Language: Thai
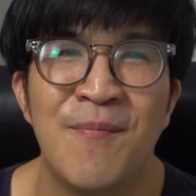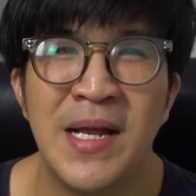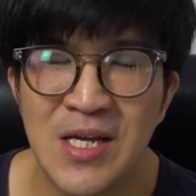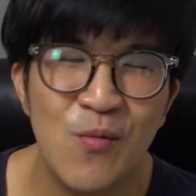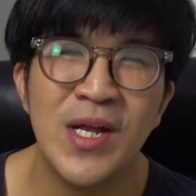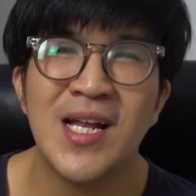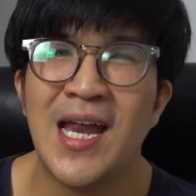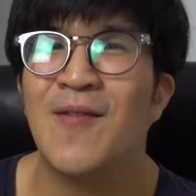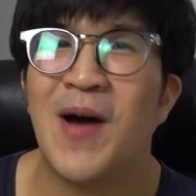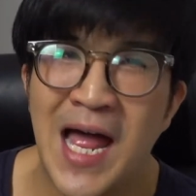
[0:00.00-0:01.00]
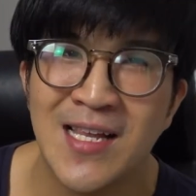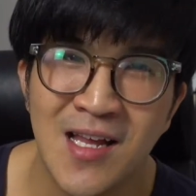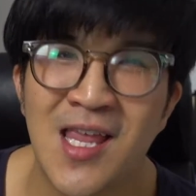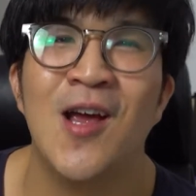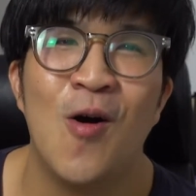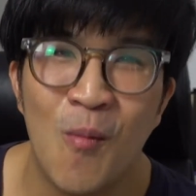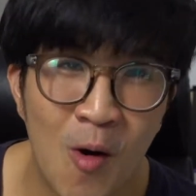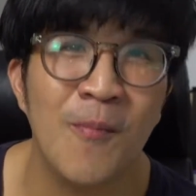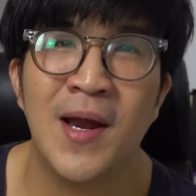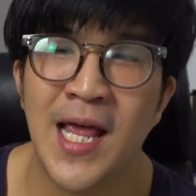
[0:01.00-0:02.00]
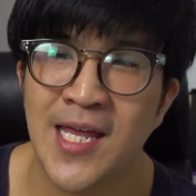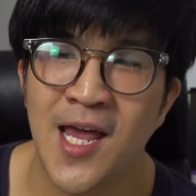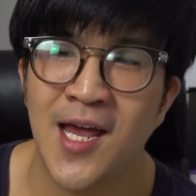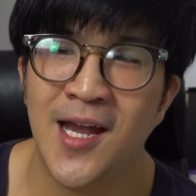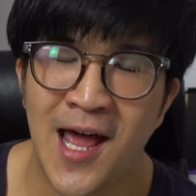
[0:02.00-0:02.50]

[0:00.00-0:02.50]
เป็นชีวิตการทำงานจริงๆของผมอะไรอย่างนี้